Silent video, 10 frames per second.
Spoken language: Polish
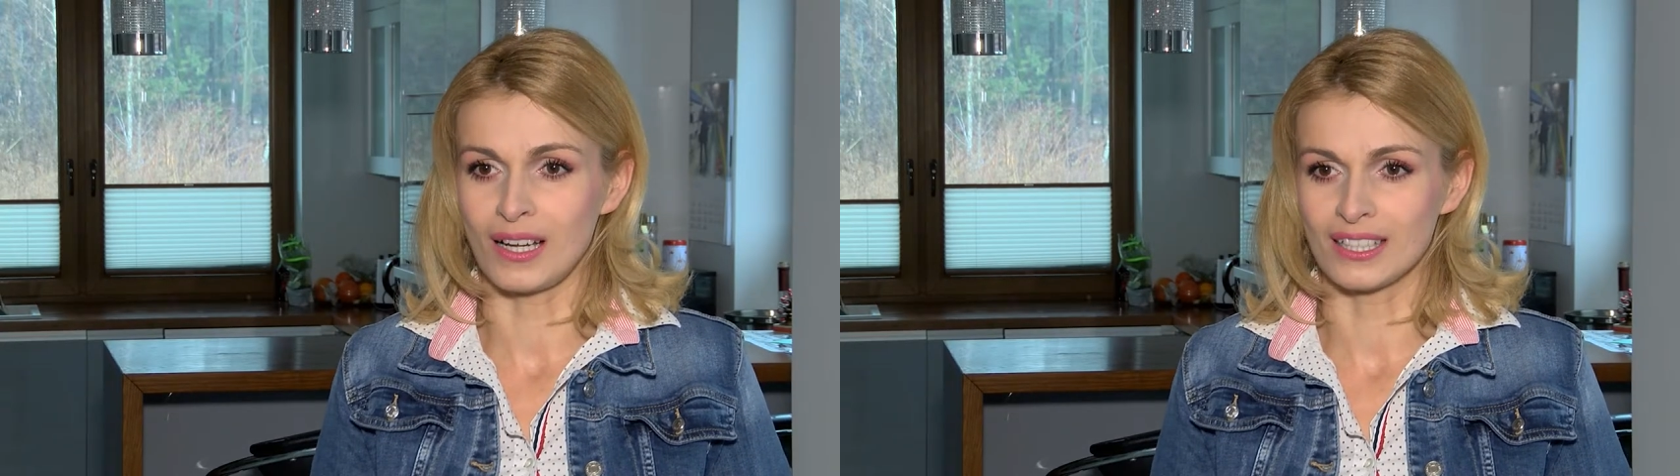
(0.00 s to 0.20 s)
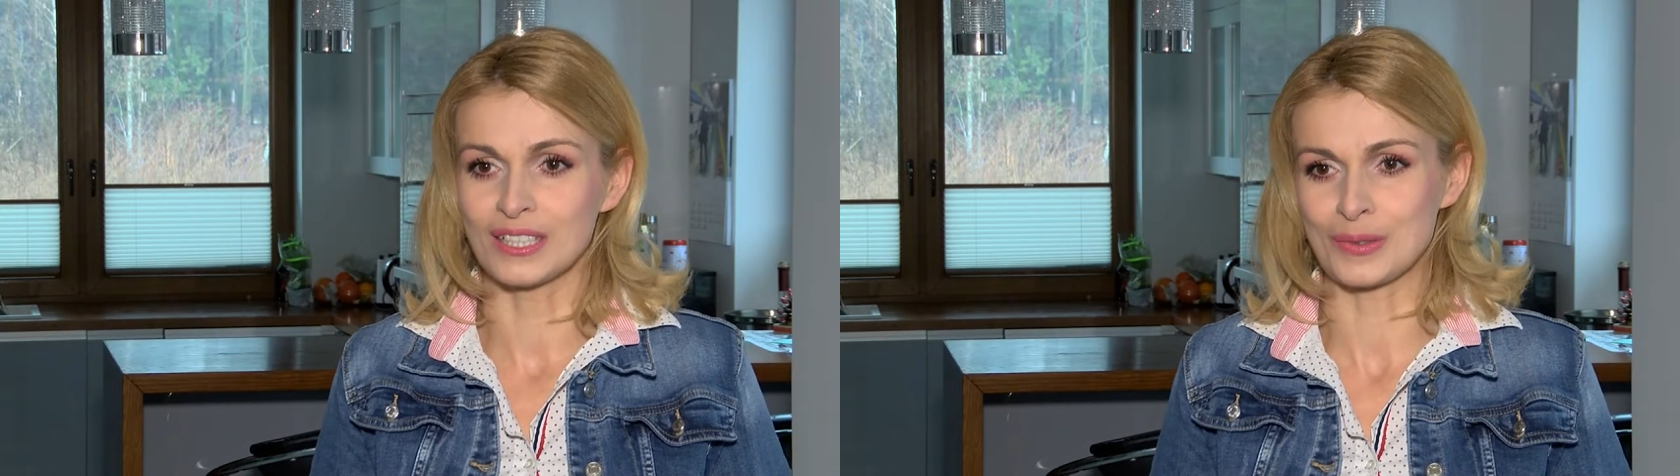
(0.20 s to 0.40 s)

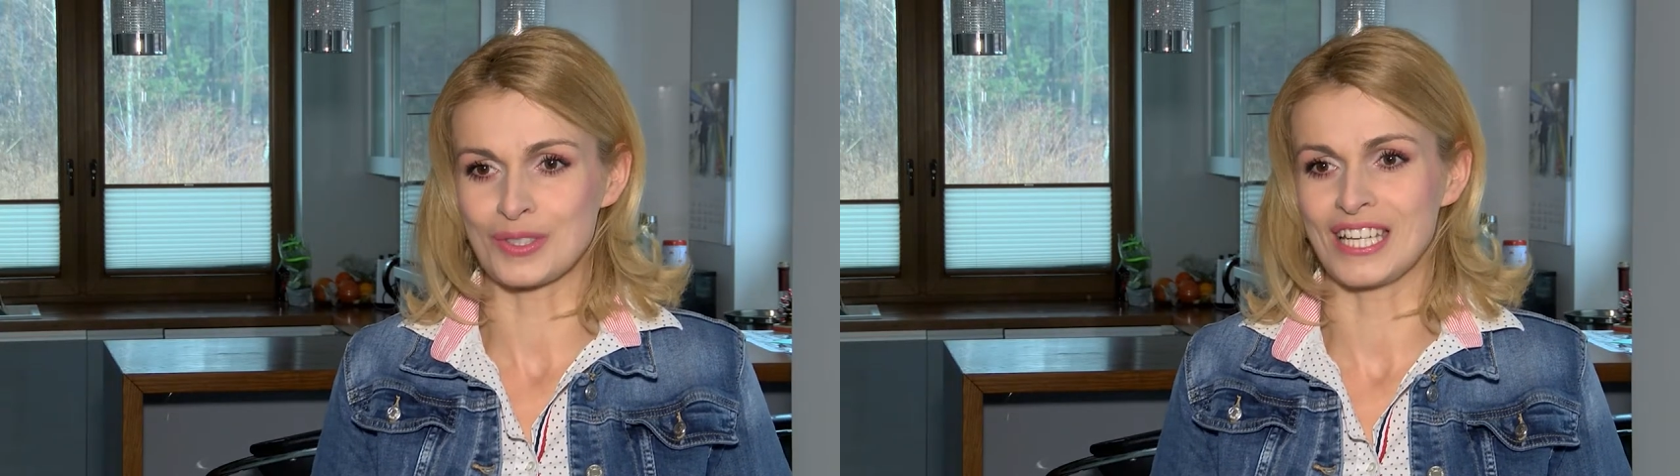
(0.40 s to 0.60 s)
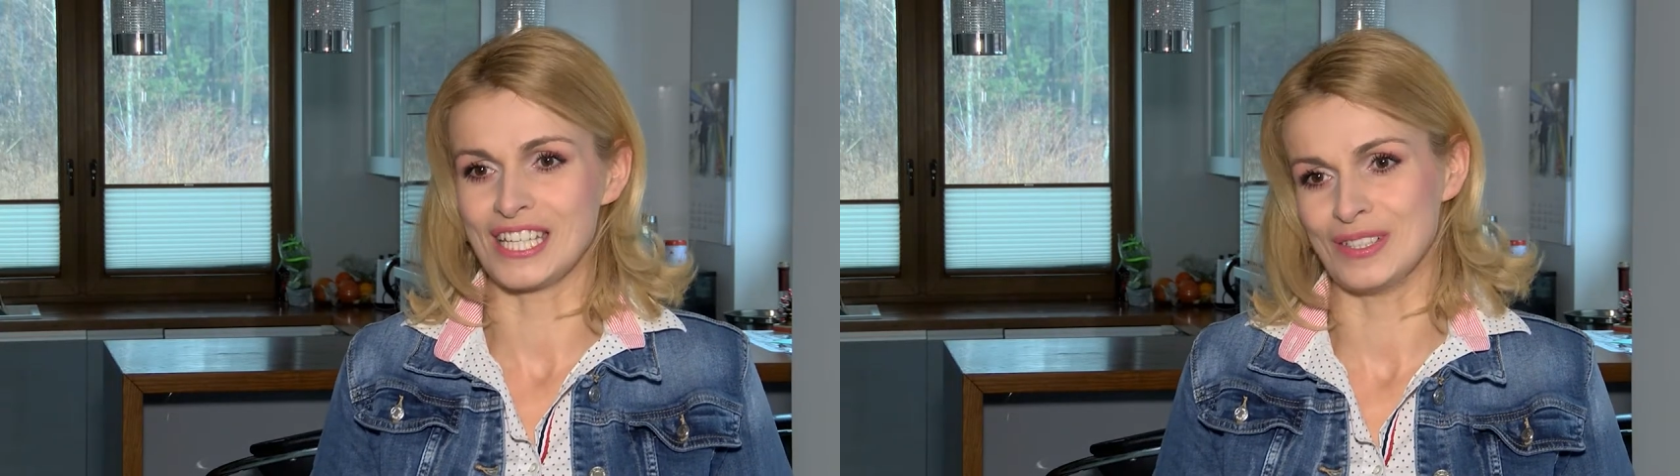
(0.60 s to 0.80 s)
a nie
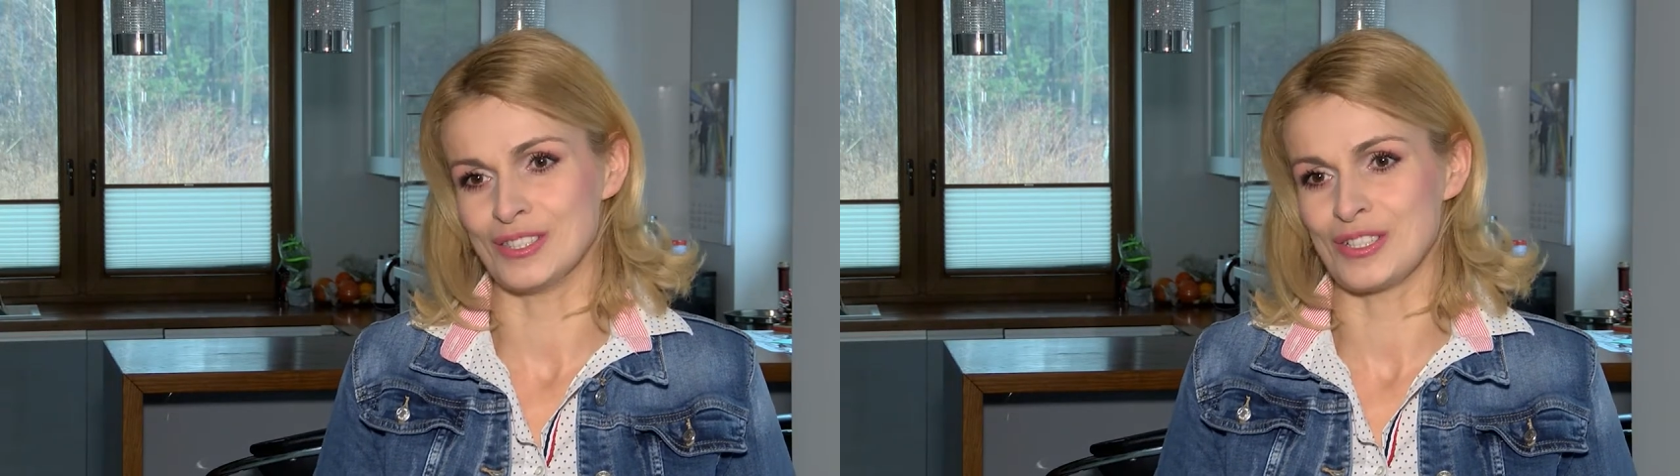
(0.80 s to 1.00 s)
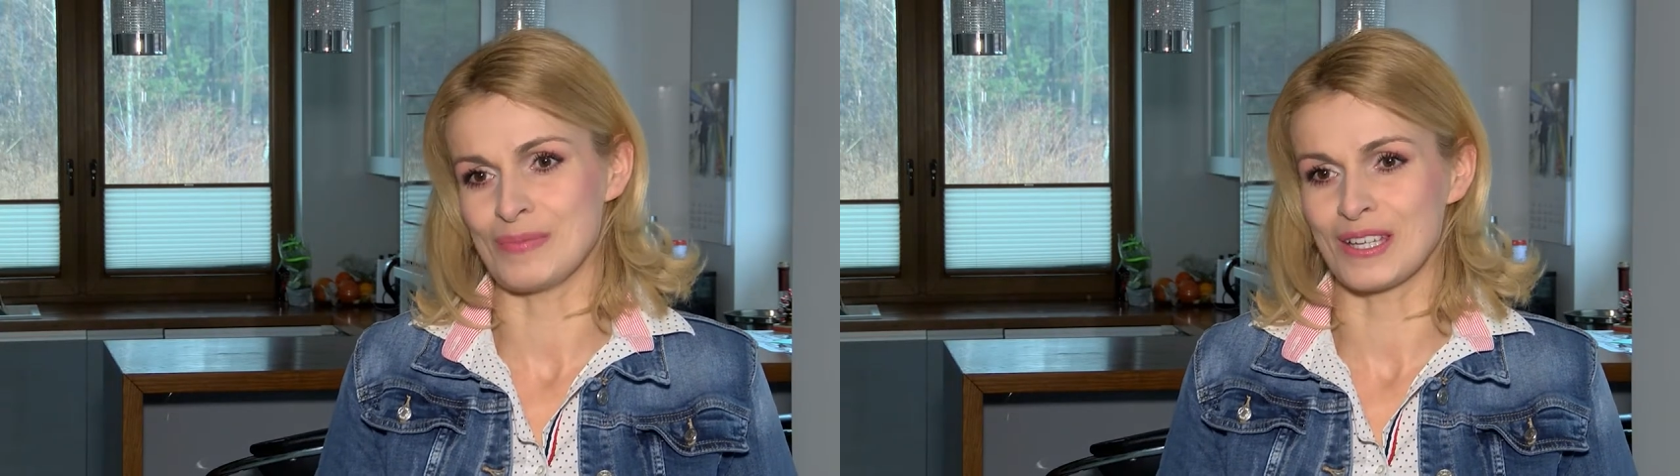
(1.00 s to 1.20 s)
dużej
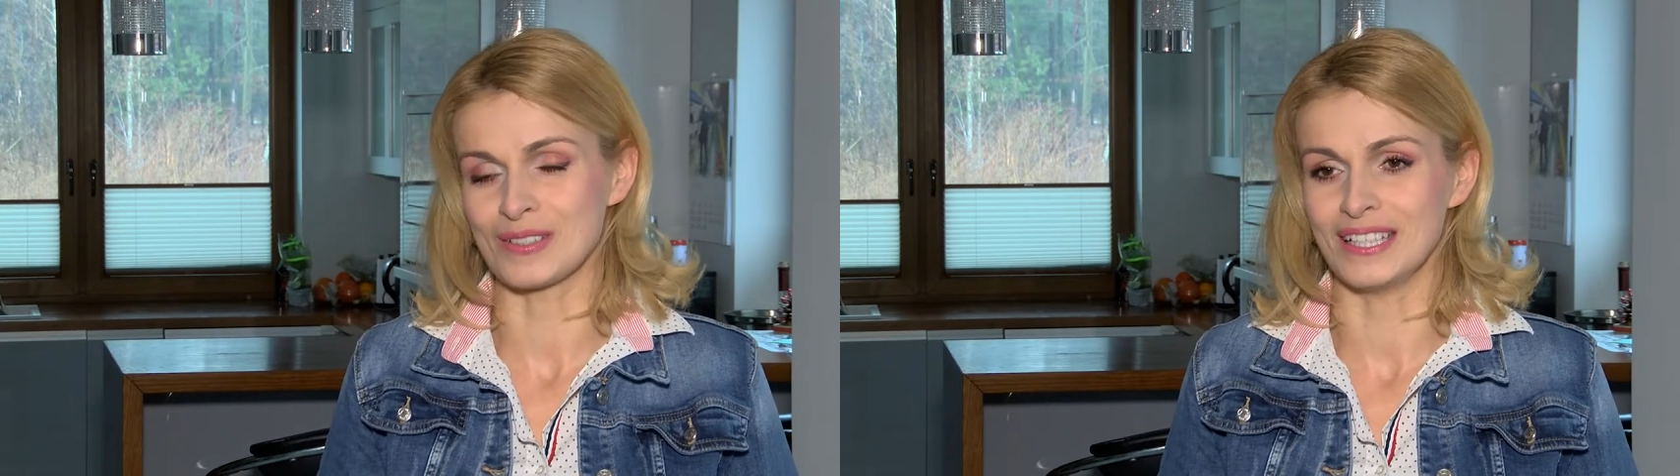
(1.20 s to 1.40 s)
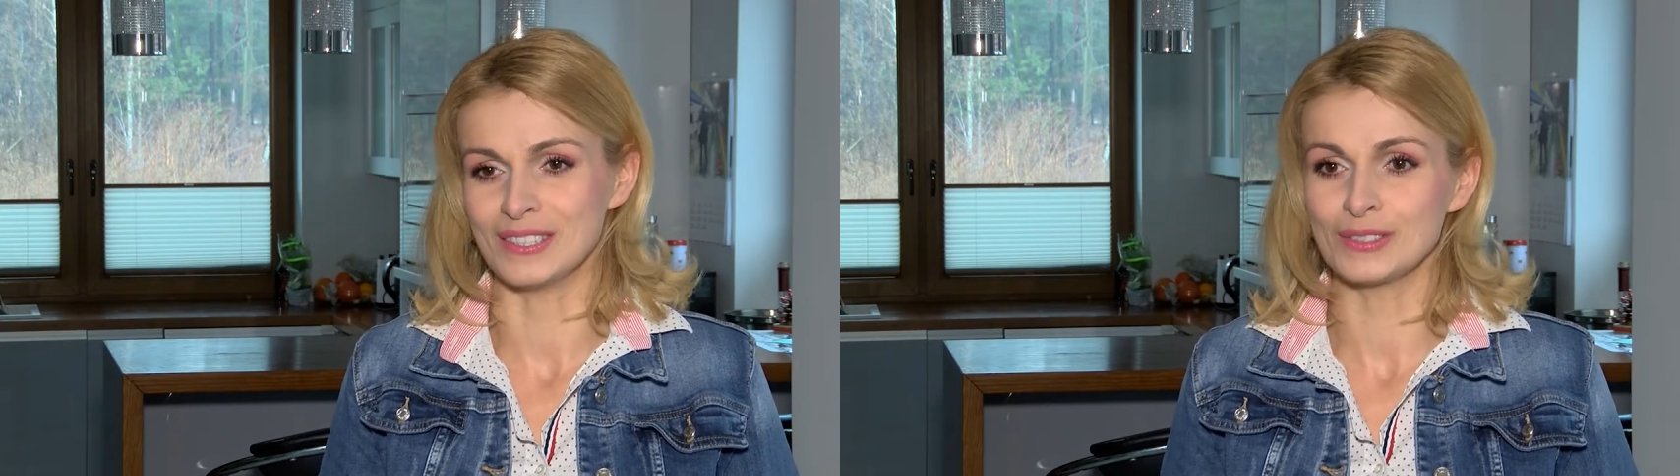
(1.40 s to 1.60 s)
ilości
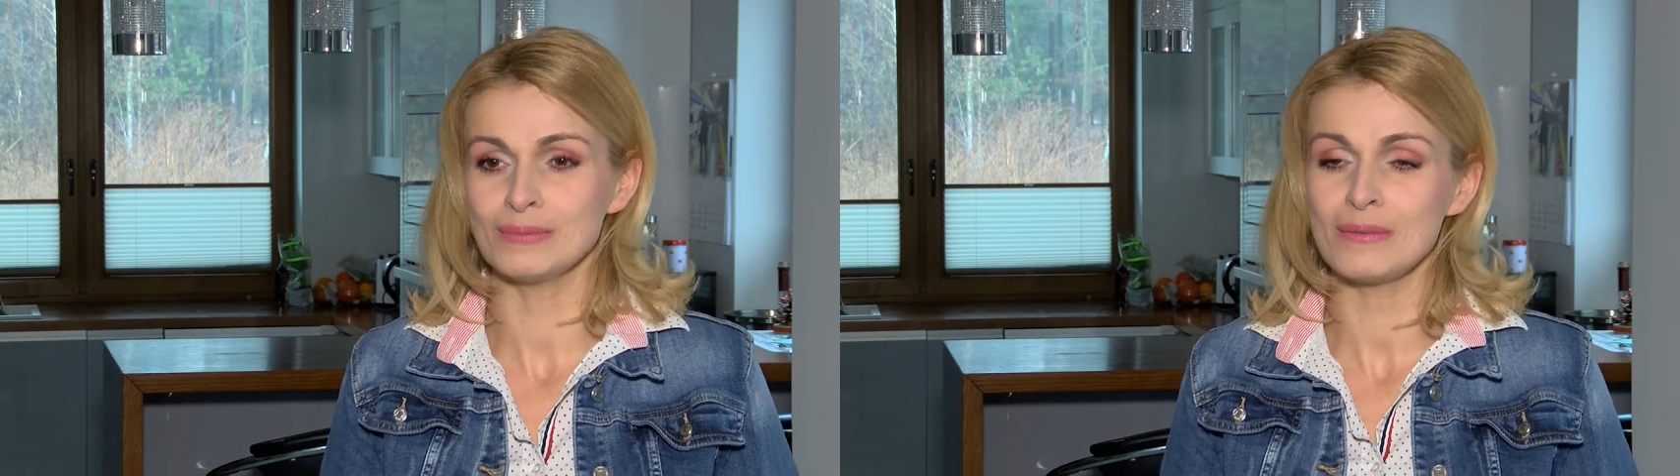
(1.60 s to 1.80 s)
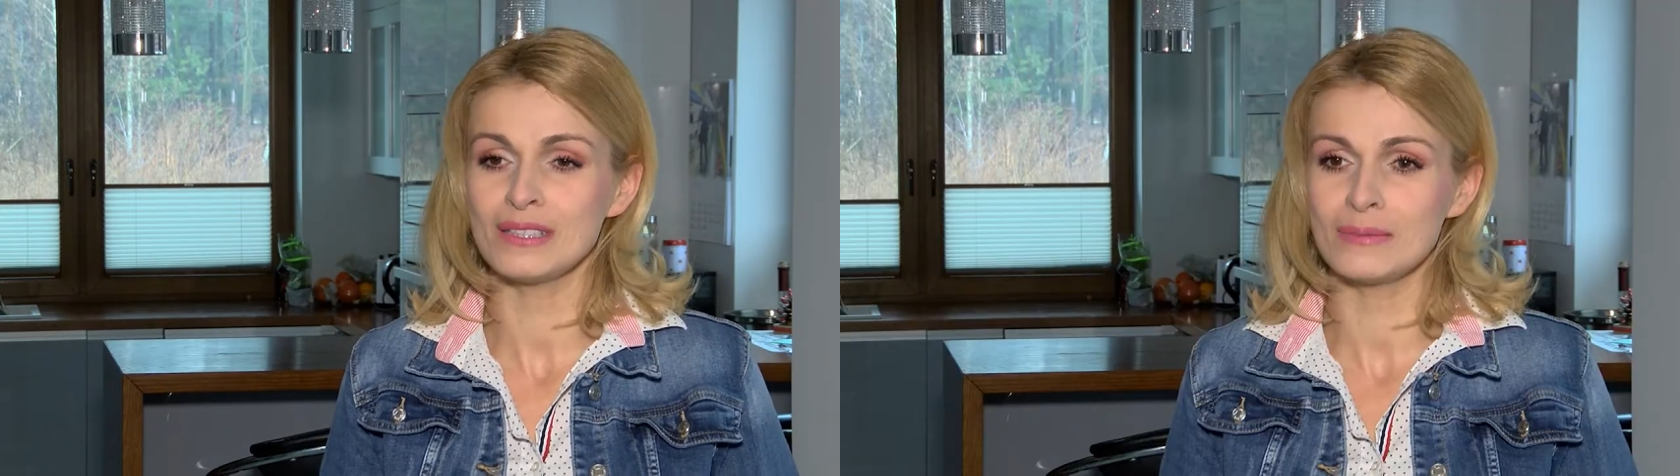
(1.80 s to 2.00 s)
majonezu.
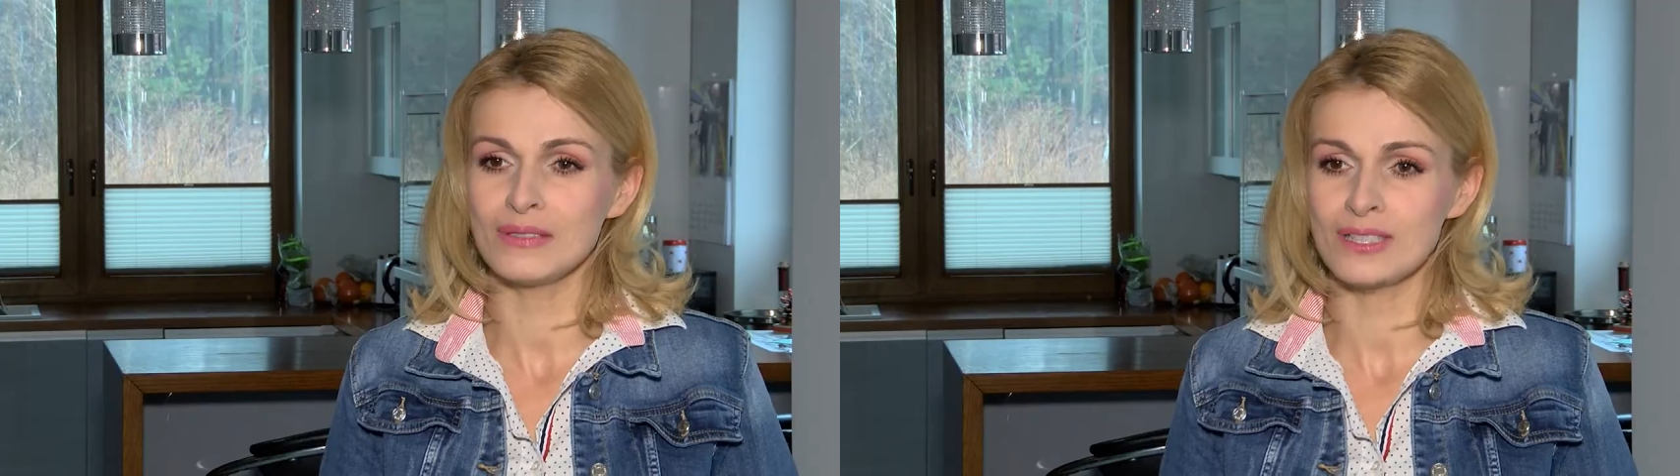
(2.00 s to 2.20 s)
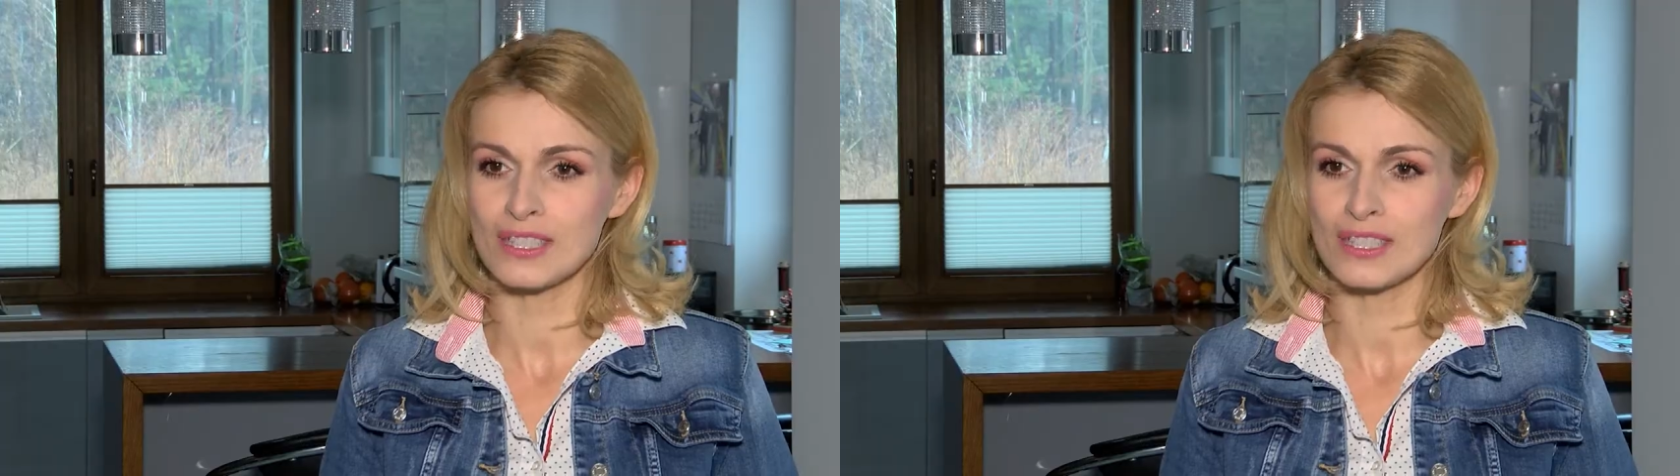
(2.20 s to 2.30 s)
I mamy naprawdę